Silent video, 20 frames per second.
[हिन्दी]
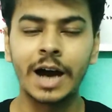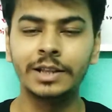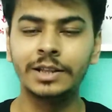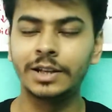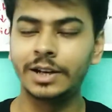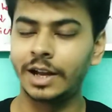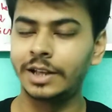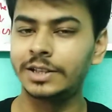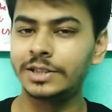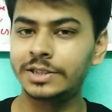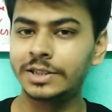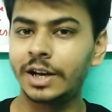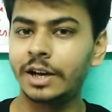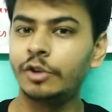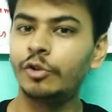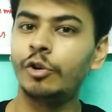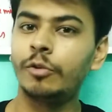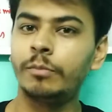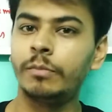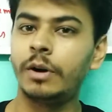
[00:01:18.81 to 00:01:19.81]
आधर
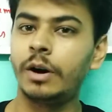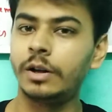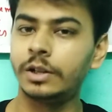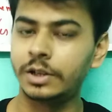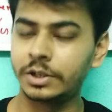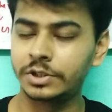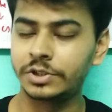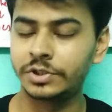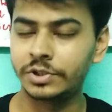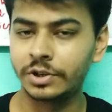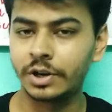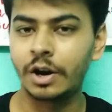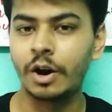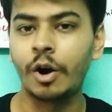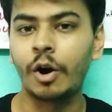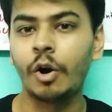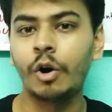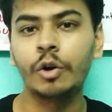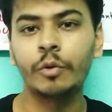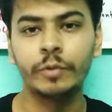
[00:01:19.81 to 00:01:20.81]
राजस्थान और महाराष्ट्र
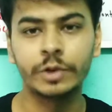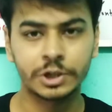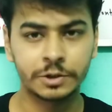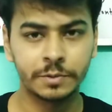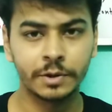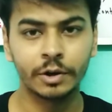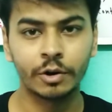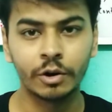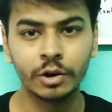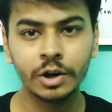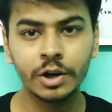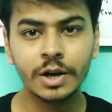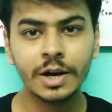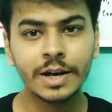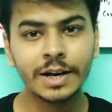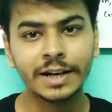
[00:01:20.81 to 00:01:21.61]
और वेस्ट बंगाल